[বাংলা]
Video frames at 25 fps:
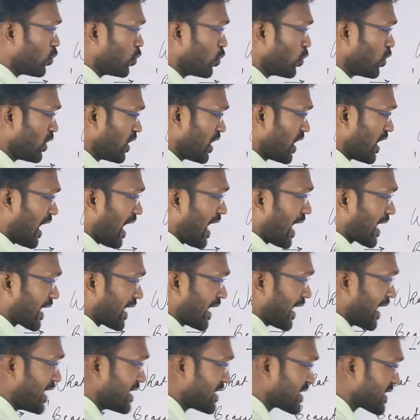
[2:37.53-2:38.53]
ভুল আর
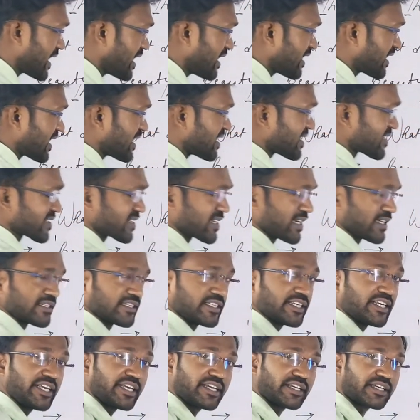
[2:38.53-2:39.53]
এই সেন্টেন্সটা
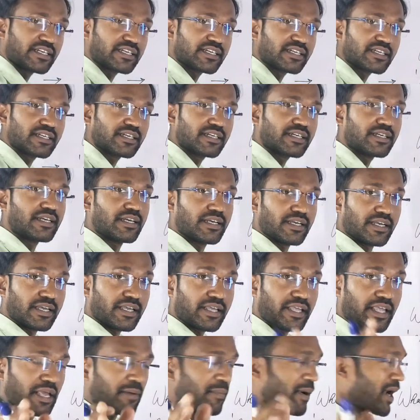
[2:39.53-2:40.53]
ঠিক
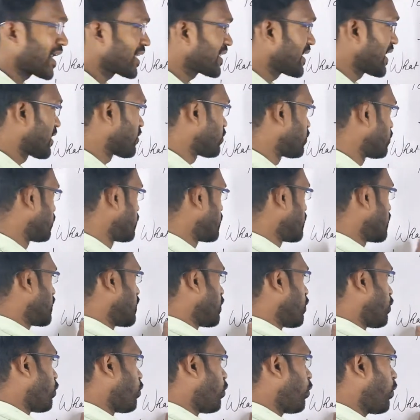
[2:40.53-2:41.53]
এবারে দেখো
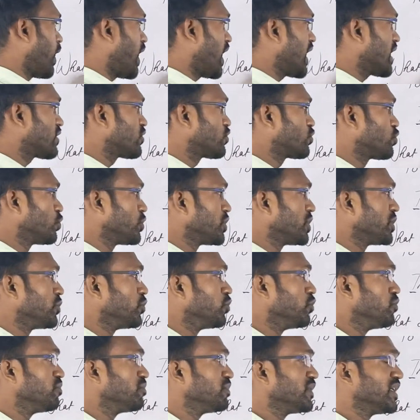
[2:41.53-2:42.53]
হোয়াট ডু
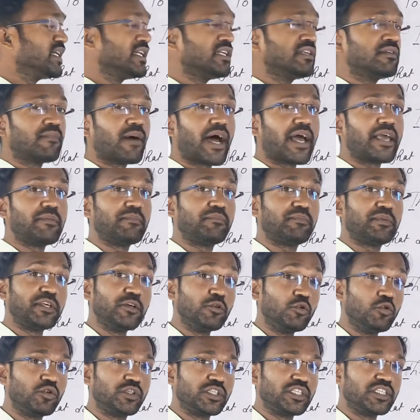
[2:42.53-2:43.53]
ইউ মিন বাই
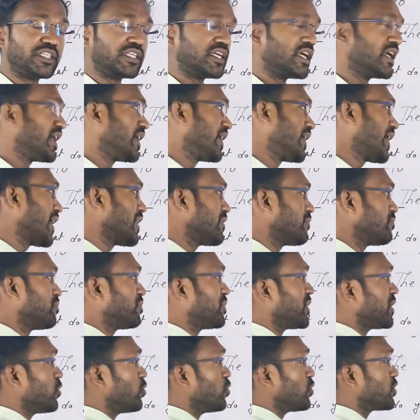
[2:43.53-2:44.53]
বিউটি এই
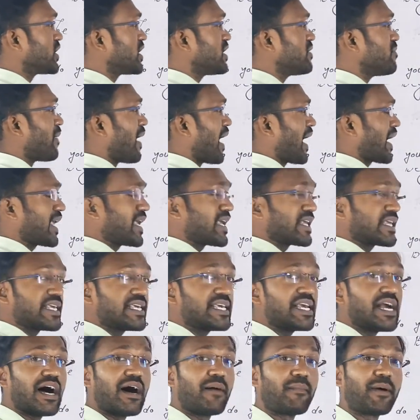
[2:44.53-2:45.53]
বিউটি মানে
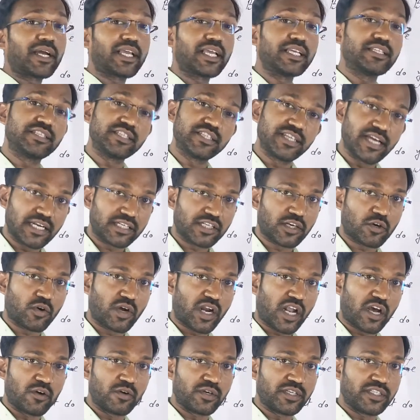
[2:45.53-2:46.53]
কি আমাকে জিজ্ঞাসা
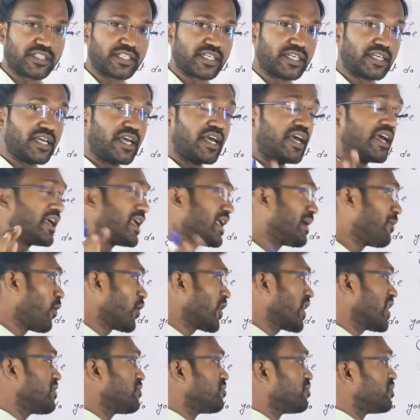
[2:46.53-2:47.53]
করা হয়েছে
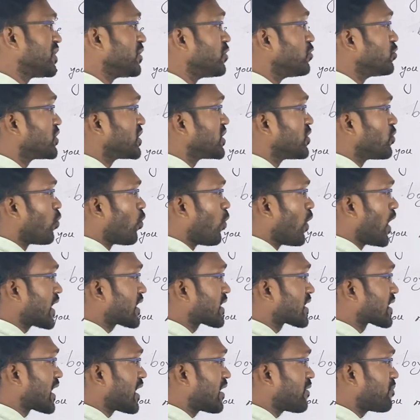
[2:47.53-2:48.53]
এবং এই বিউটি
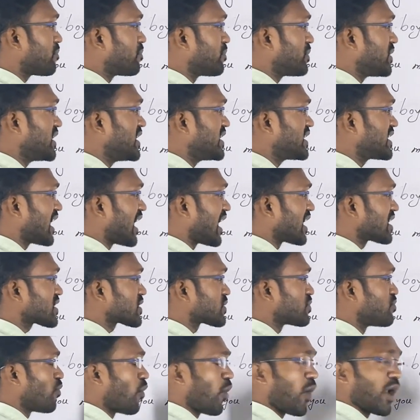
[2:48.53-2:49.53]
ওয়ার্ডটার বিটা
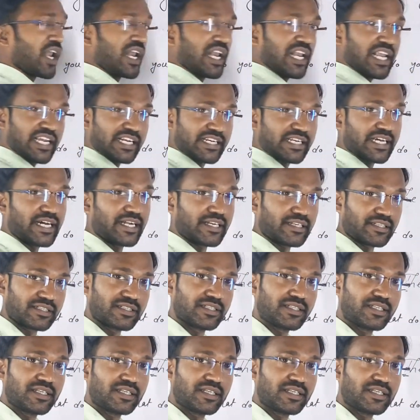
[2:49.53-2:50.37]
স্মল লেটার